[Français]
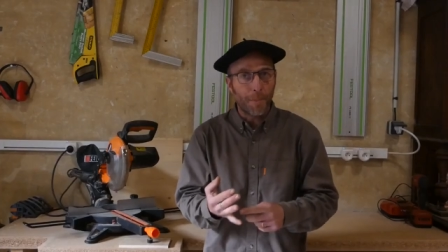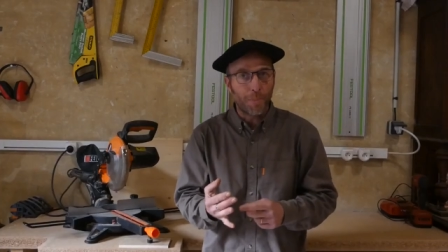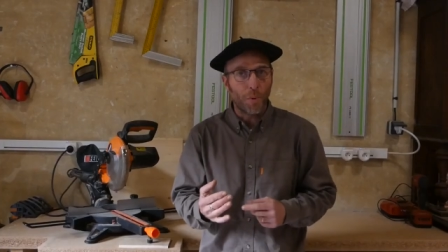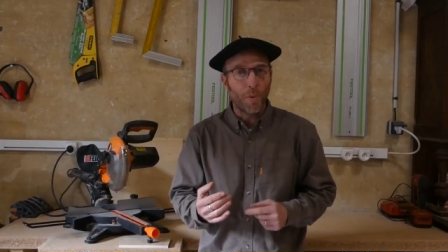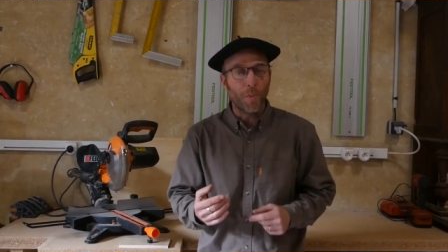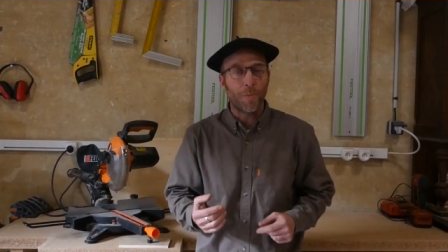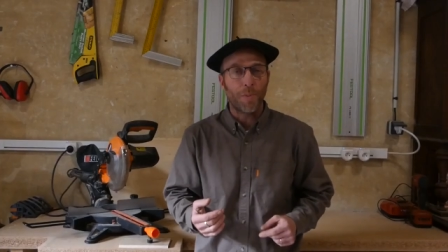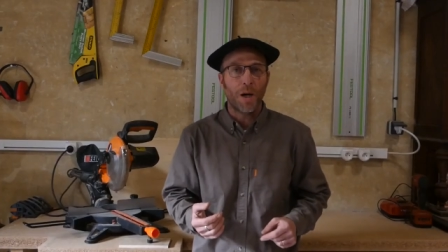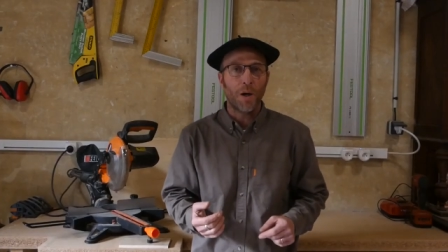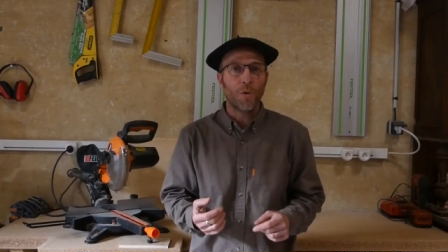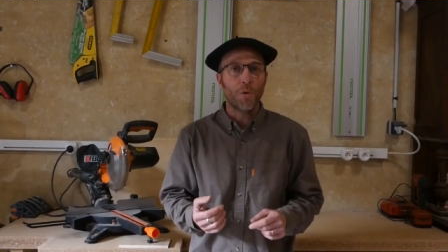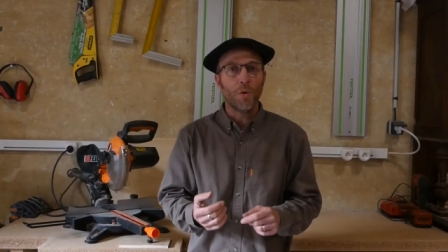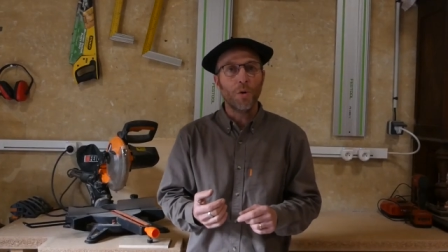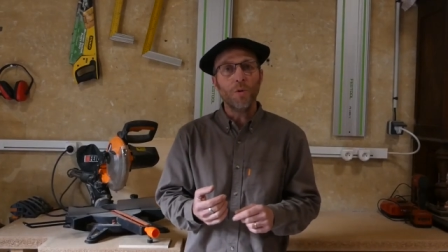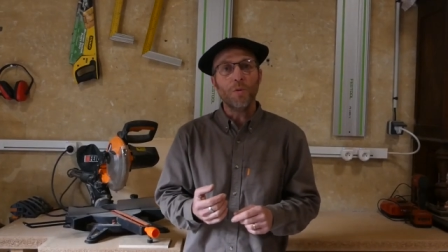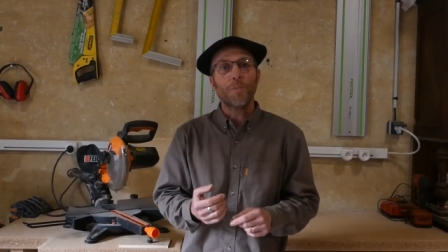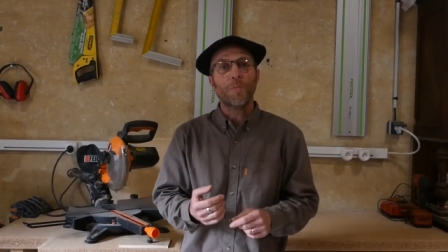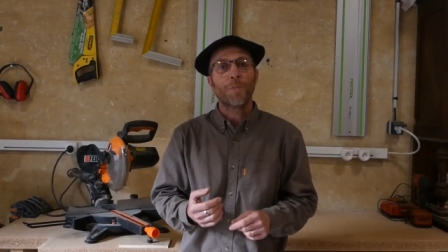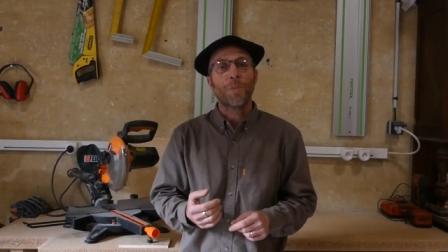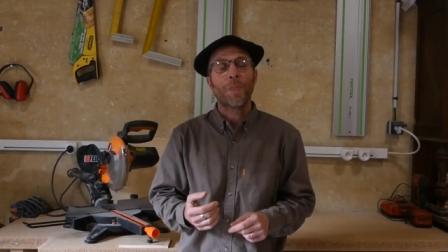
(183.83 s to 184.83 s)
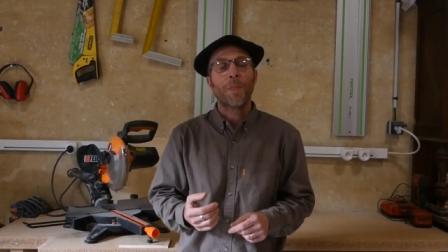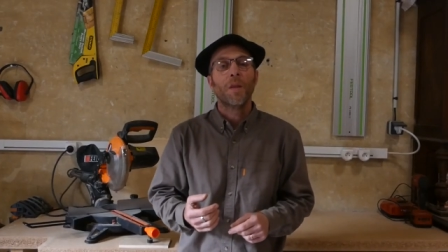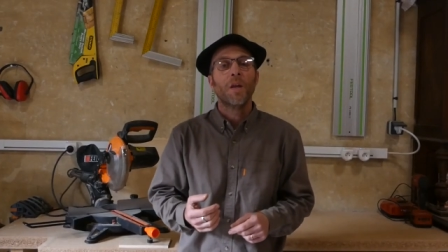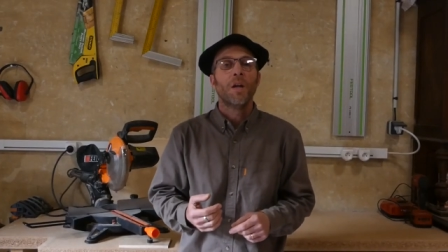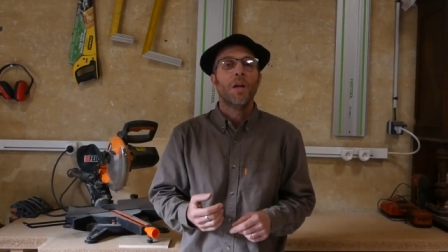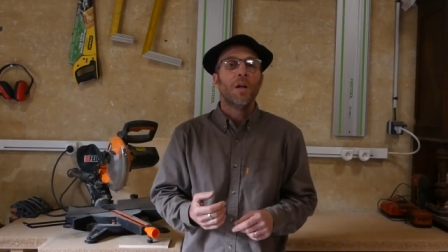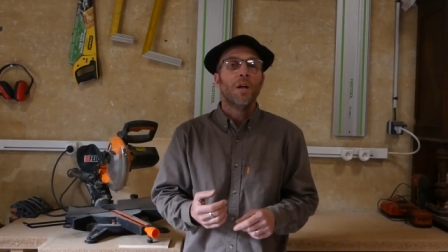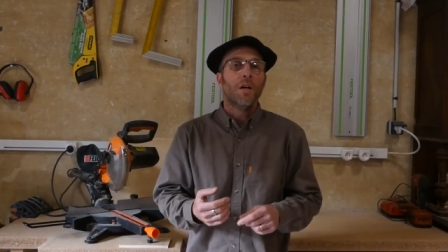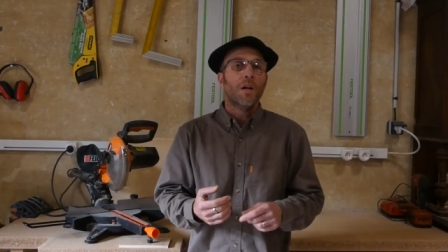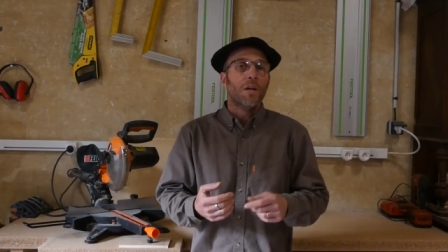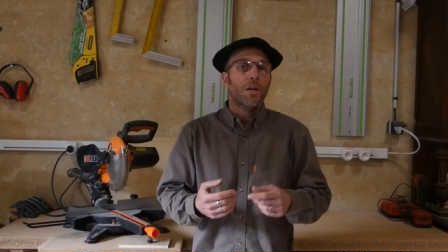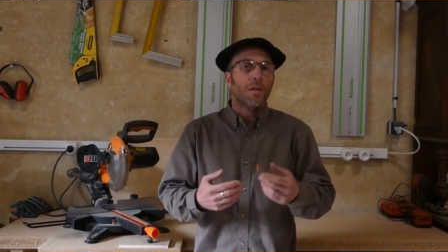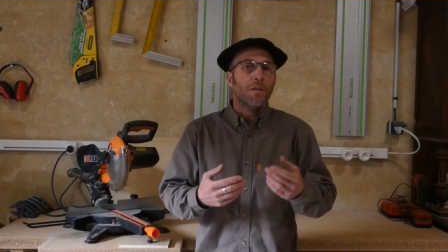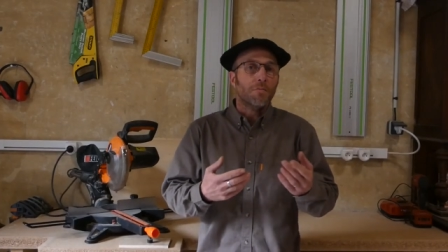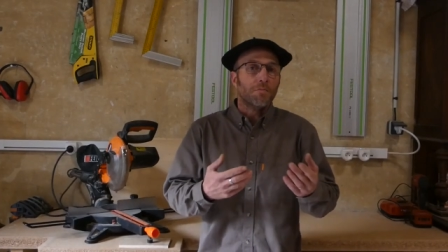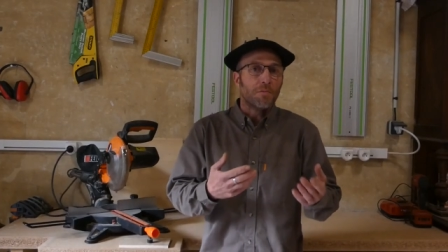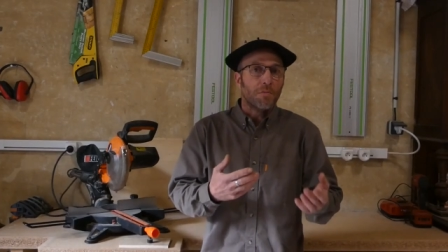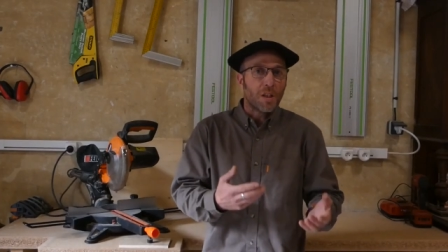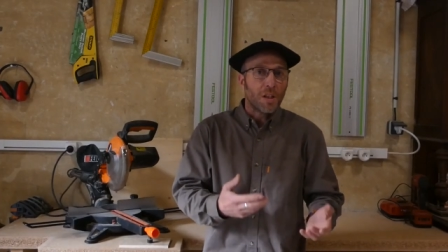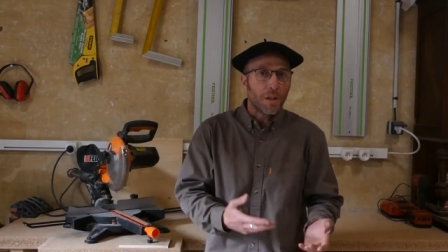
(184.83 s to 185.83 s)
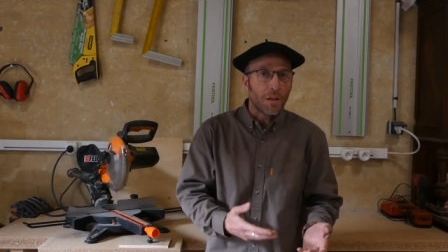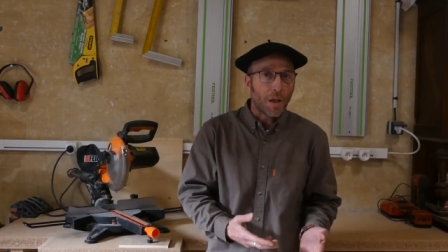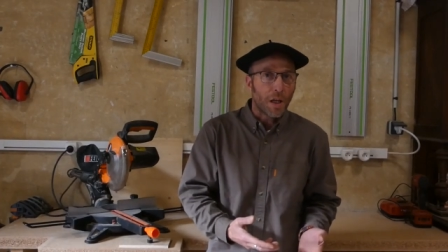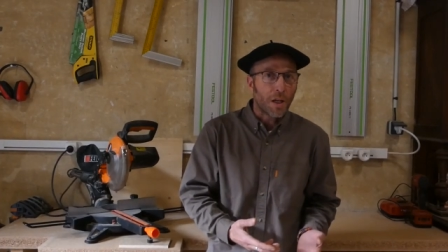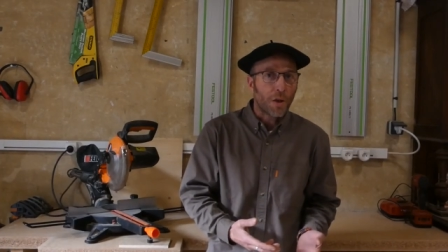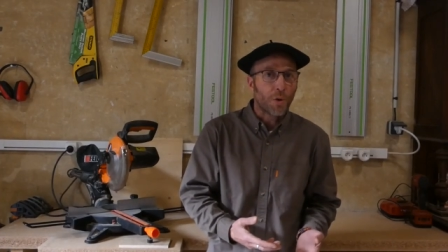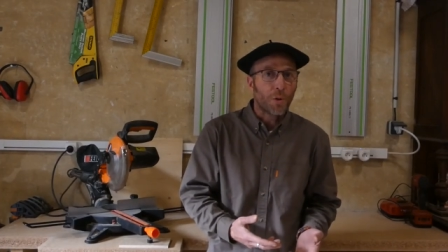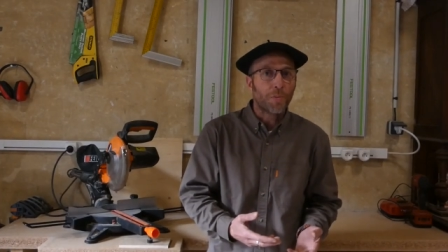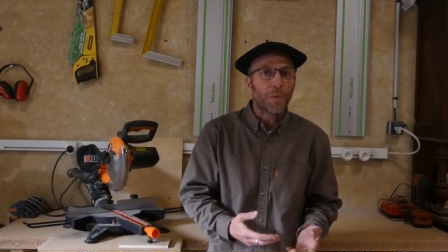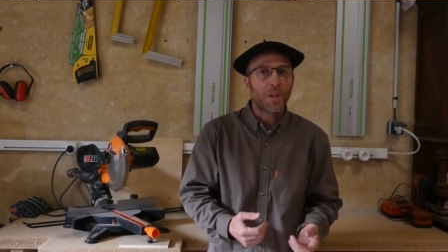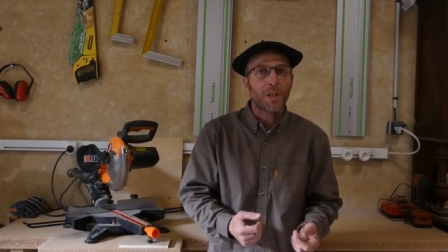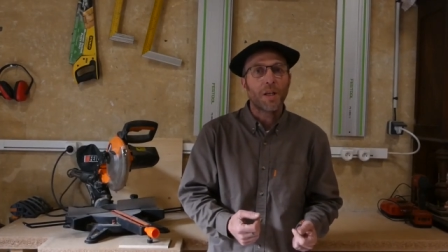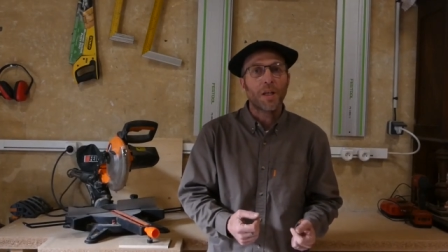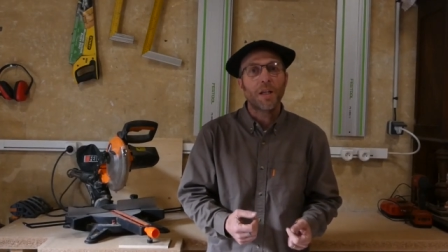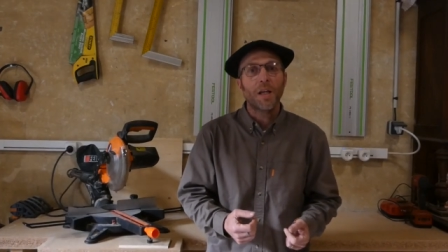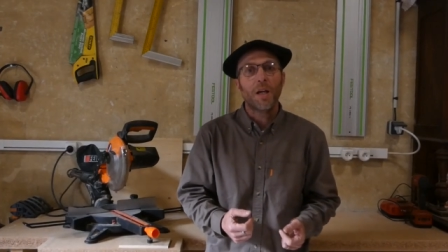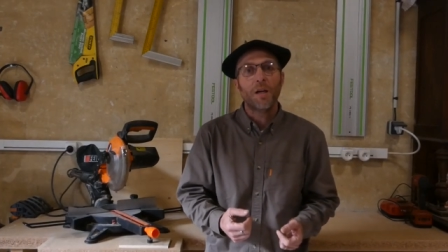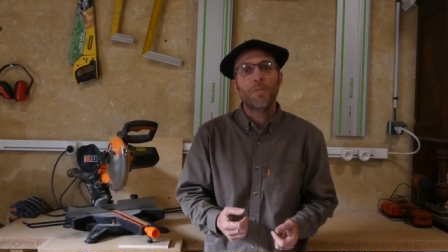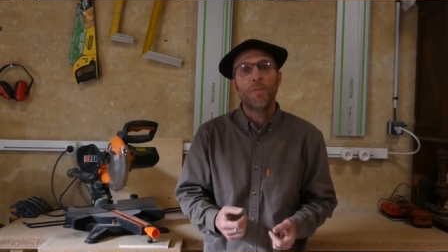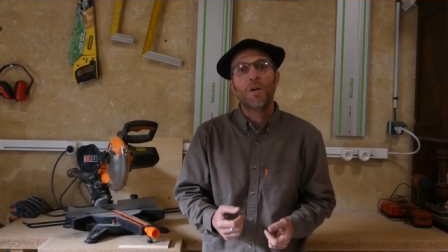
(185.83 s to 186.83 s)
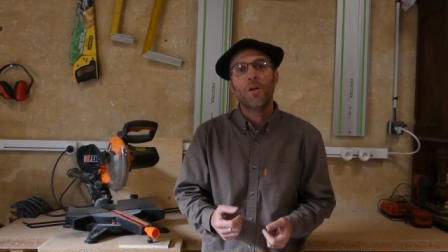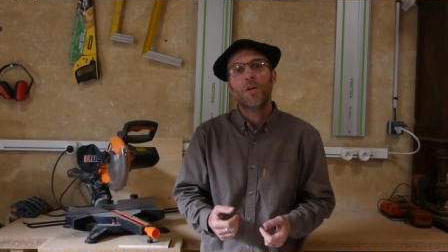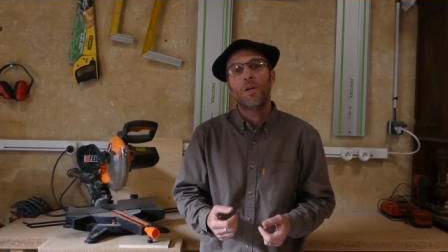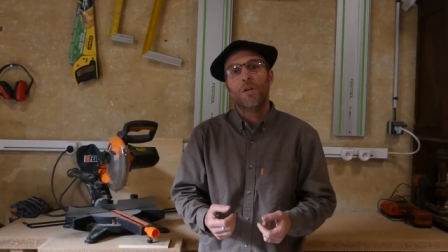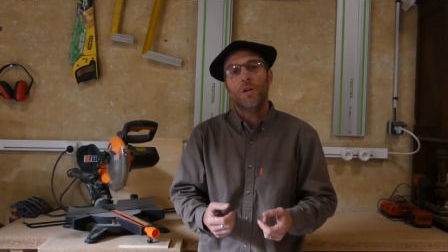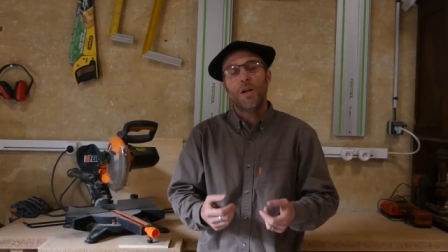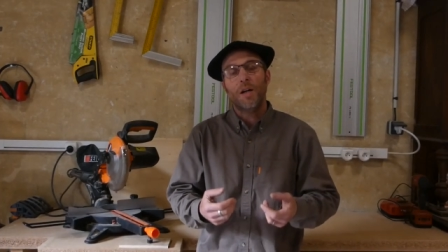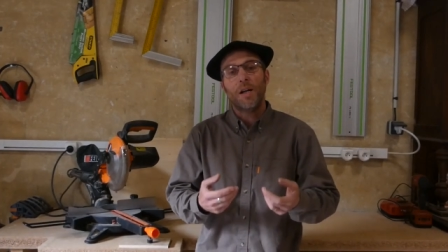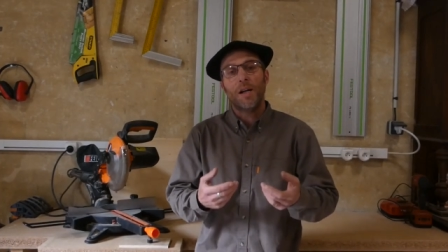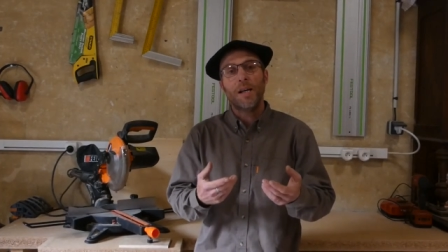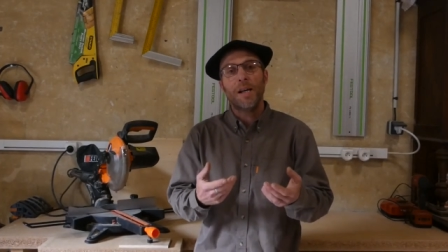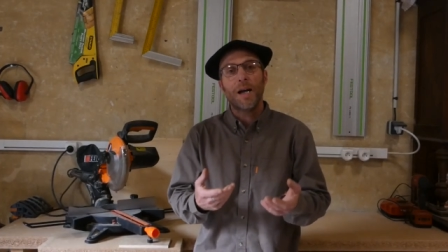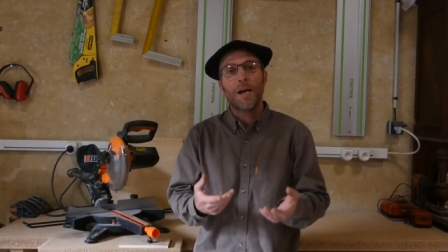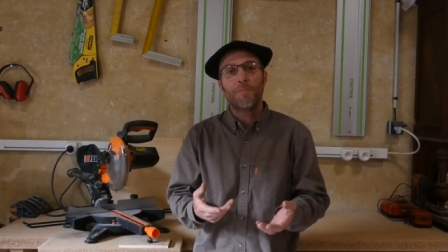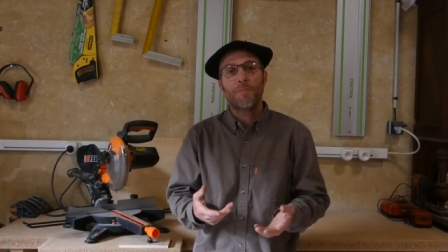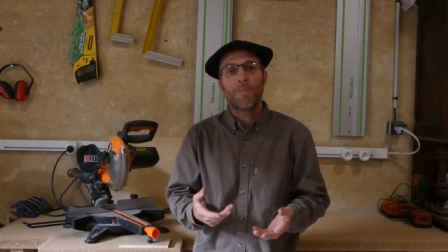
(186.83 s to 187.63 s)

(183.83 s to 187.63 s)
pompe à eau, y compris également la